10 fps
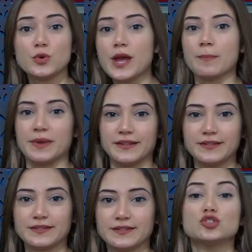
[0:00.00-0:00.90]
GUHEM'in
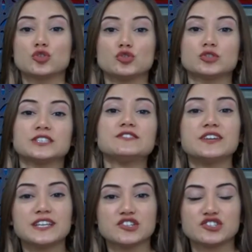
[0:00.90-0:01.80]
çocukların
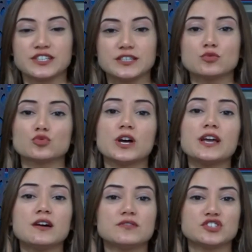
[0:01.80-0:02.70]
ve gençlerin uzay
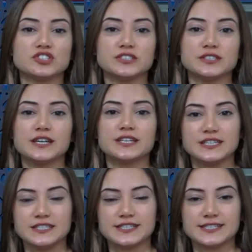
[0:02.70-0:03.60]
havacılığına
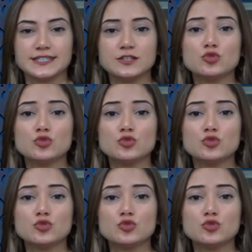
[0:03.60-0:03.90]
ilgisinin